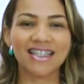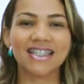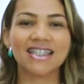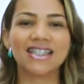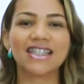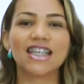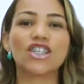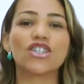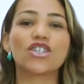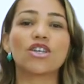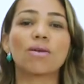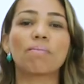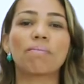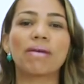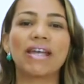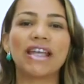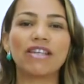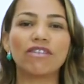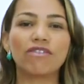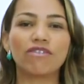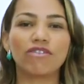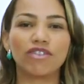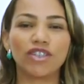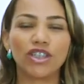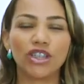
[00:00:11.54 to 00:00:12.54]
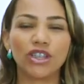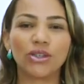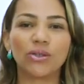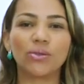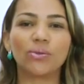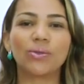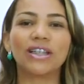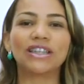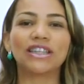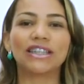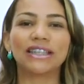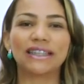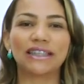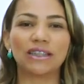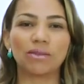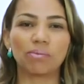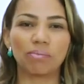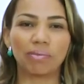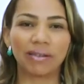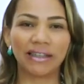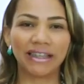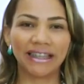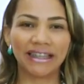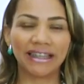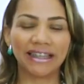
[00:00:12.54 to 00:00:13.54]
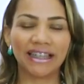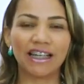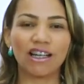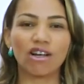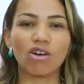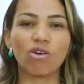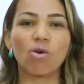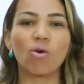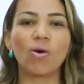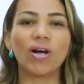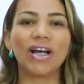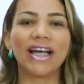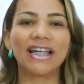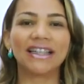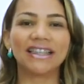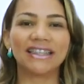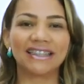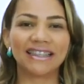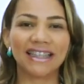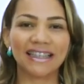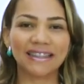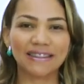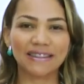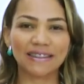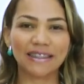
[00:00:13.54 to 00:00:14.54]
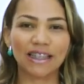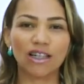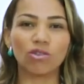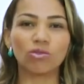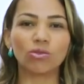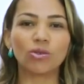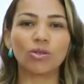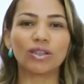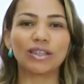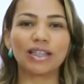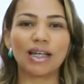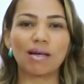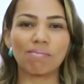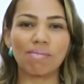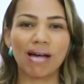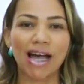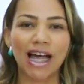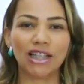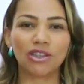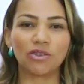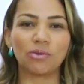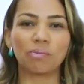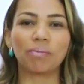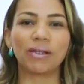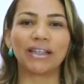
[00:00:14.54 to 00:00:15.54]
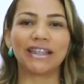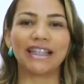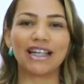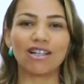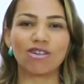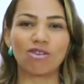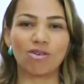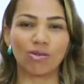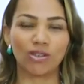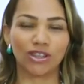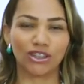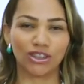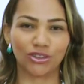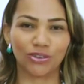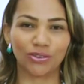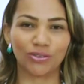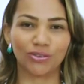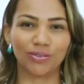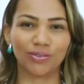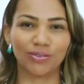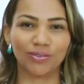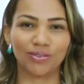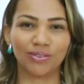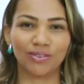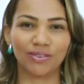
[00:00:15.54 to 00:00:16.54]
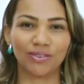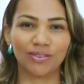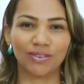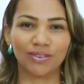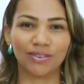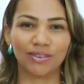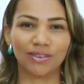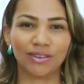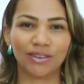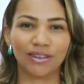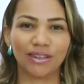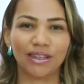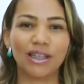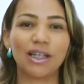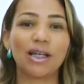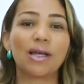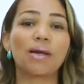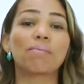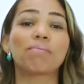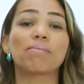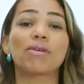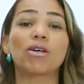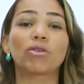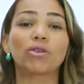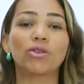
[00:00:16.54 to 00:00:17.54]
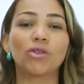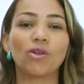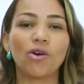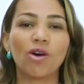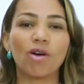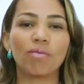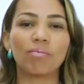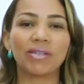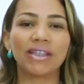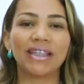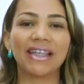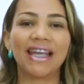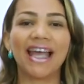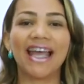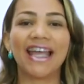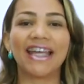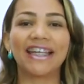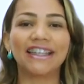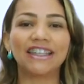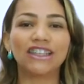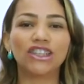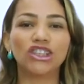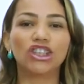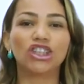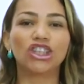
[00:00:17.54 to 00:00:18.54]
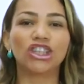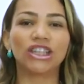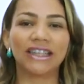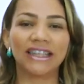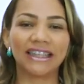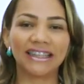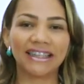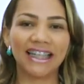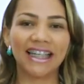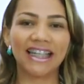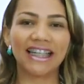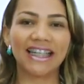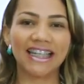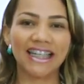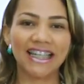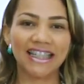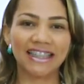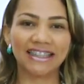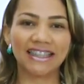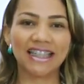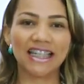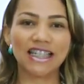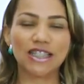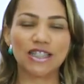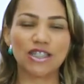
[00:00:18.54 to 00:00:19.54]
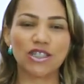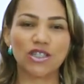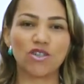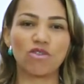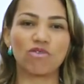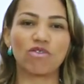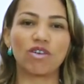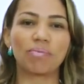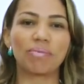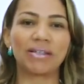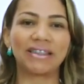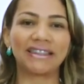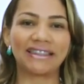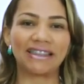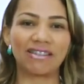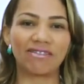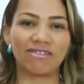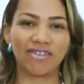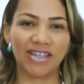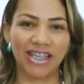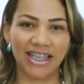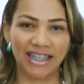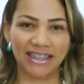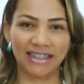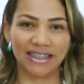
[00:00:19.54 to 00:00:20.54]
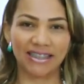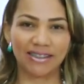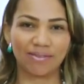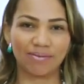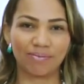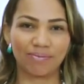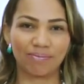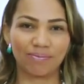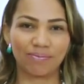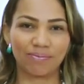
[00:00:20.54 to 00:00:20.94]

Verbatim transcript: Seja bem-vindo à disciplina Organização do Trabalho Pedagógico. Meu nome é Indiana Reis da Silva Becevelli.